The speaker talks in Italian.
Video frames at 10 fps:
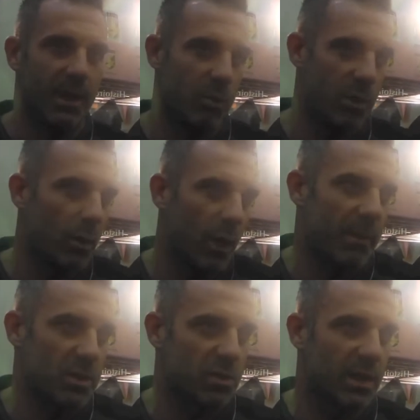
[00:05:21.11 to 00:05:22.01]
e voi
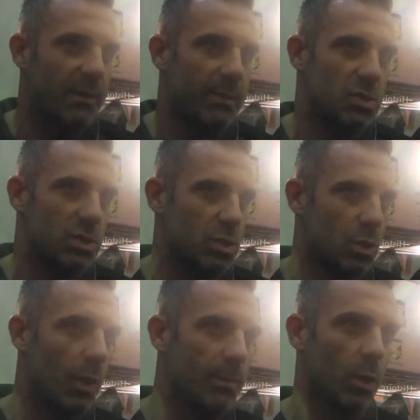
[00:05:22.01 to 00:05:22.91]
oramai sono tre anni e mezzo che sono
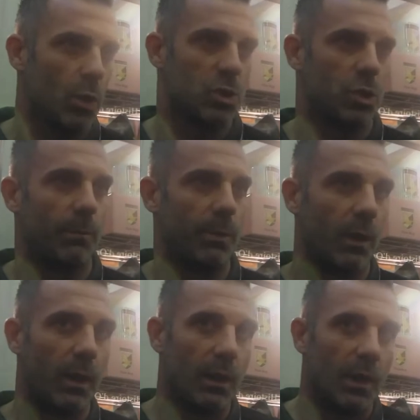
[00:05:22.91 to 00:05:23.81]
qua, mi conoscete un po',
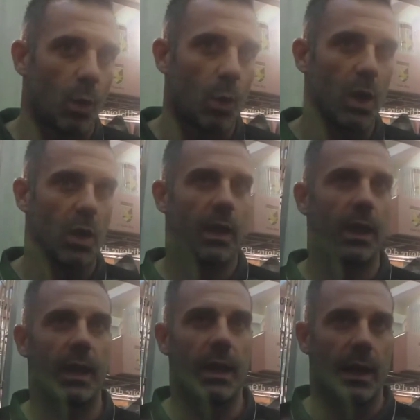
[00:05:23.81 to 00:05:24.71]
quello
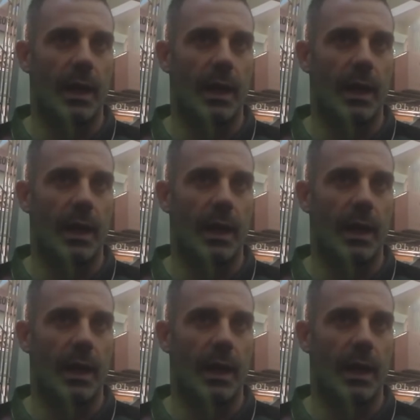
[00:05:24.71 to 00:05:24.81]
che,